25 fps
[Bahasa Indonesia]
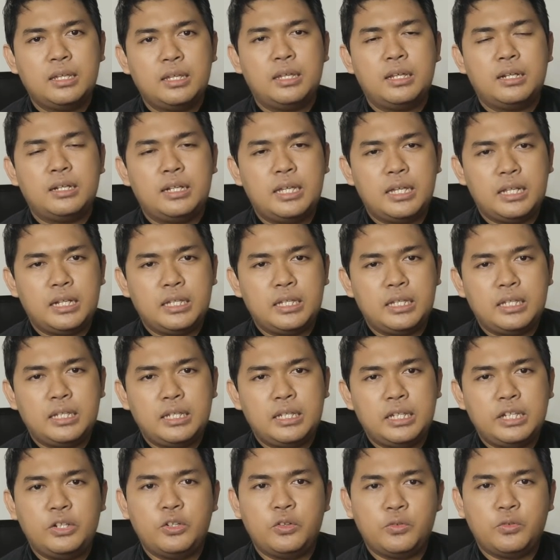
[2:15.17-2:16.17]
dari
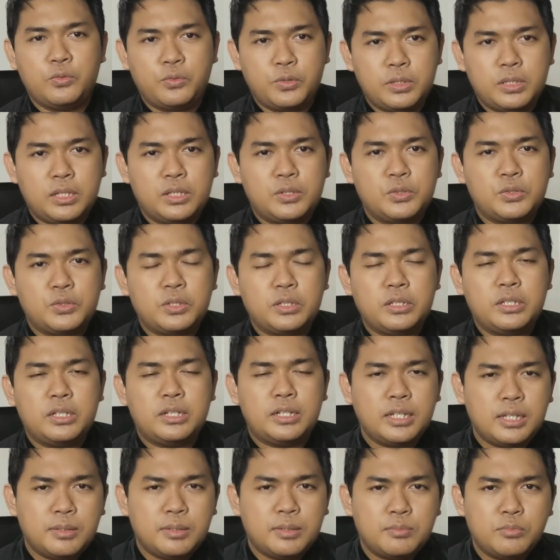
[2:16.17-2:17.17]
Indofood itu
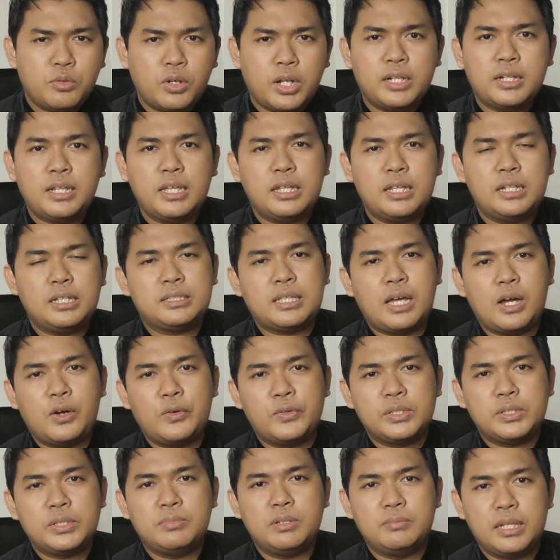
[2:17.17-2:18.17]
sendiri mulai dari tahun
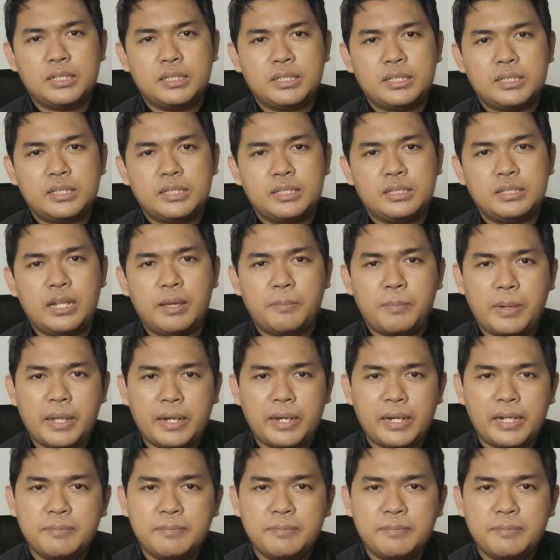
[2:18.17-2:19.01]
1985